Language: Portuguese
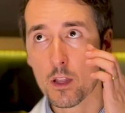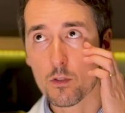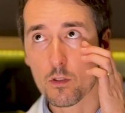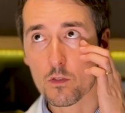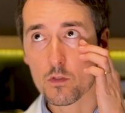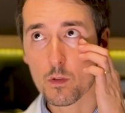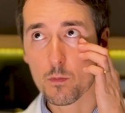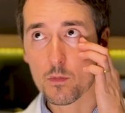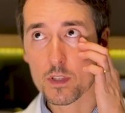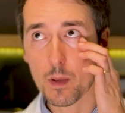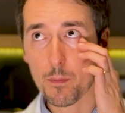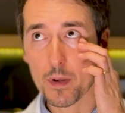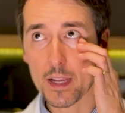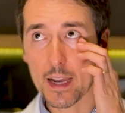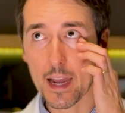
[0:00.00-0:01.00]
nós vamos
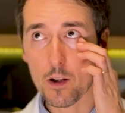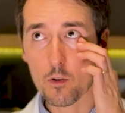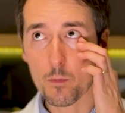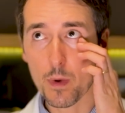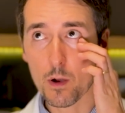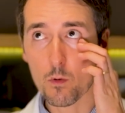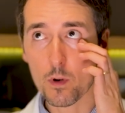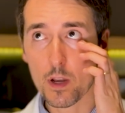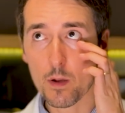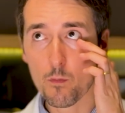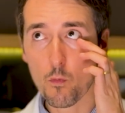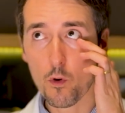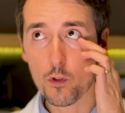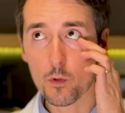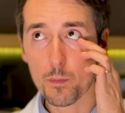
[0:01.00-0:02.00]
aplicar com uma agulha
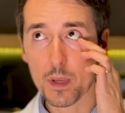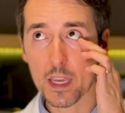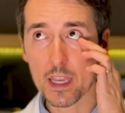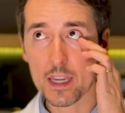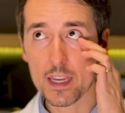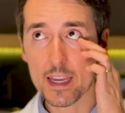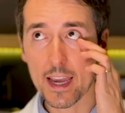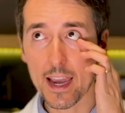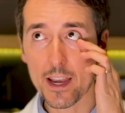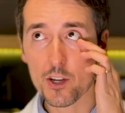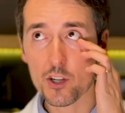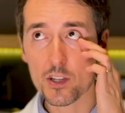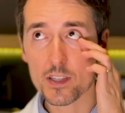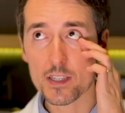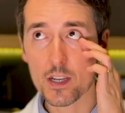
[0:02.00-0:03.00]
muito pequenininha a
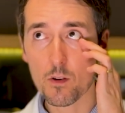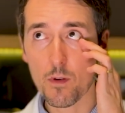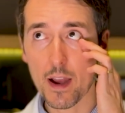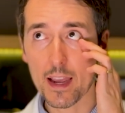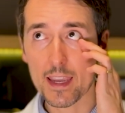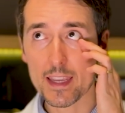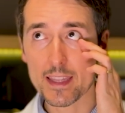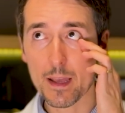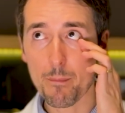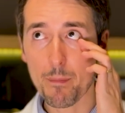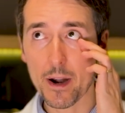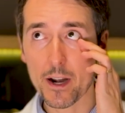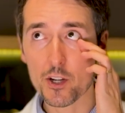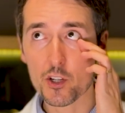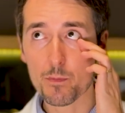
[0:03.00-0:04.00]
injeção aqui na
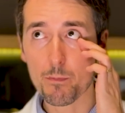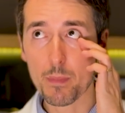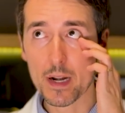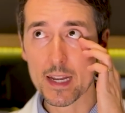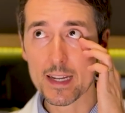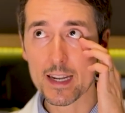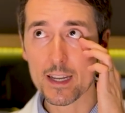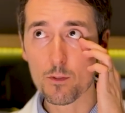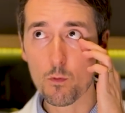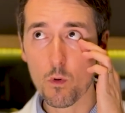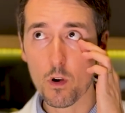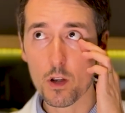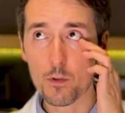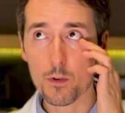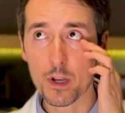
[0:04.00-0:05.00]
parte branca do
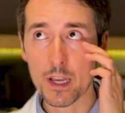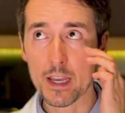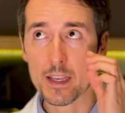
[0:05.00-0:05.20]
olho,